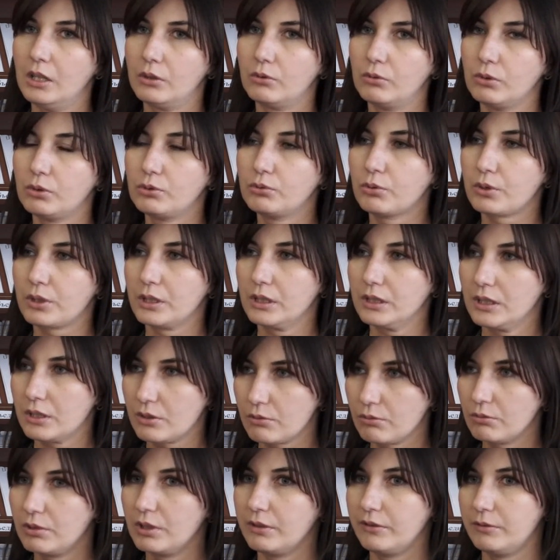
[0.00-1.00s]

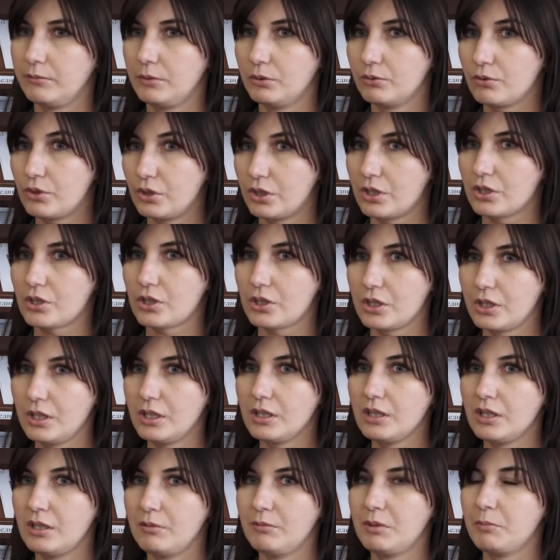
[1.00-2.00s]
культурно-досуговыми
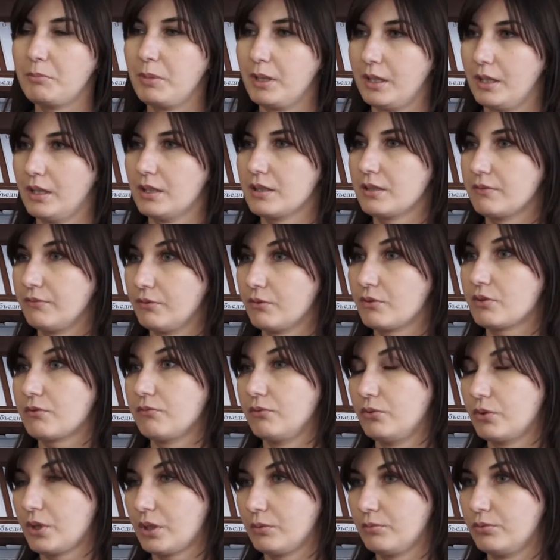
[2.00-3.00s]
учреждениями показывает
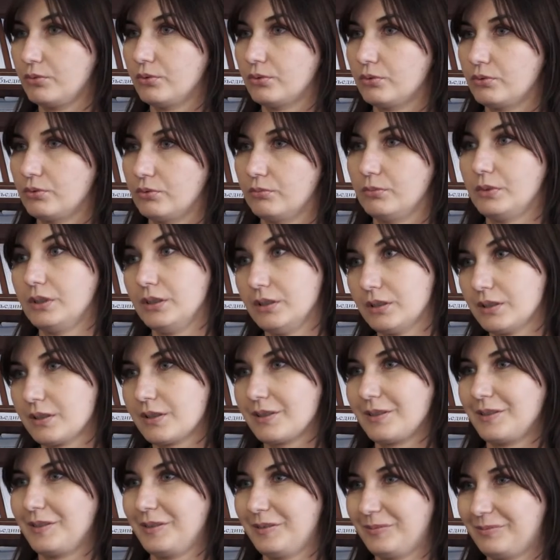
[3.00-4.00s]
свою работу.
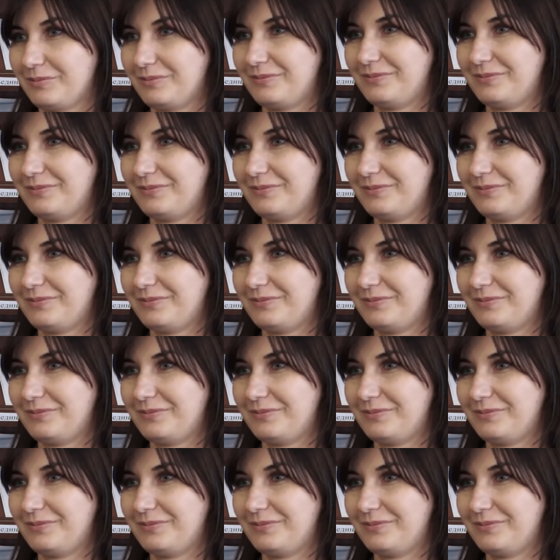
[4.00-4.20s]
Молодцы.